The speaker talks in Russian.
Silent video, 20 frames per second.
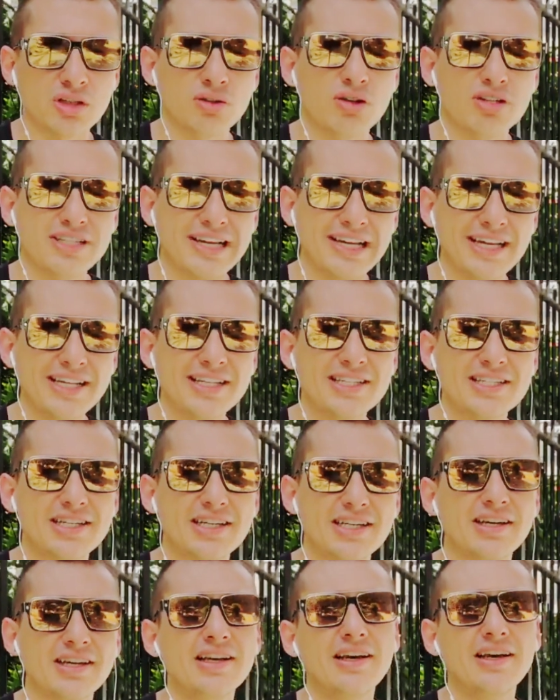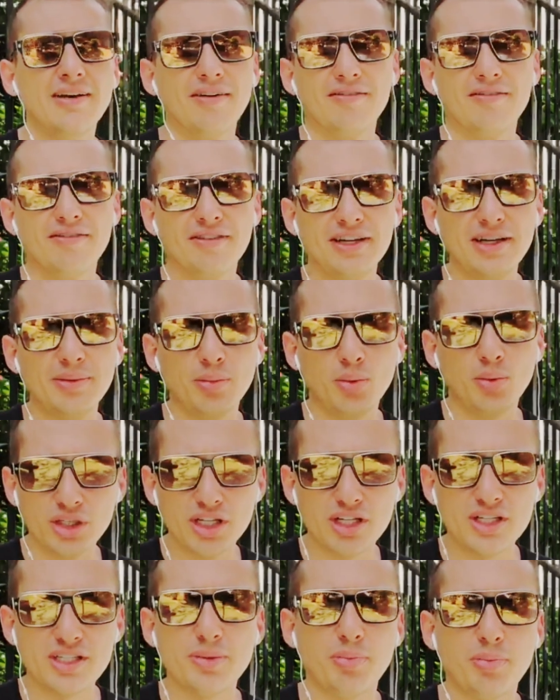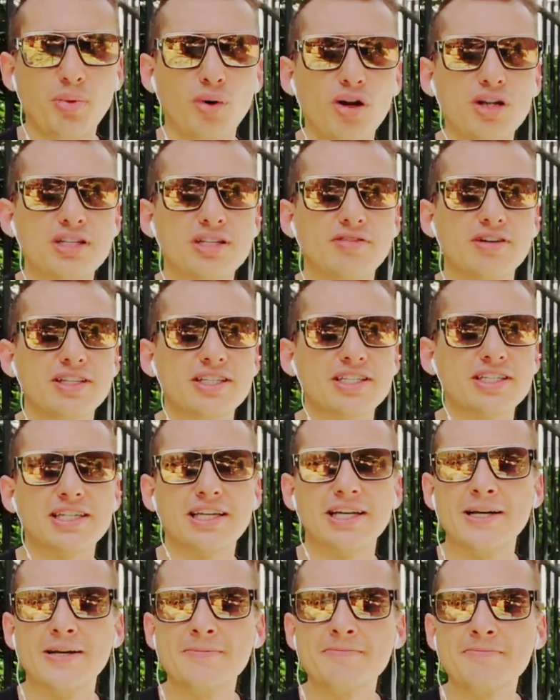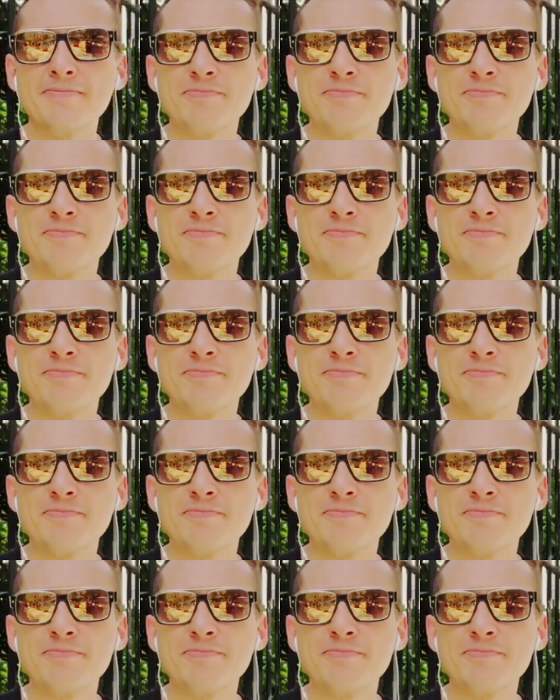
То есть линзы вы будете пользоваться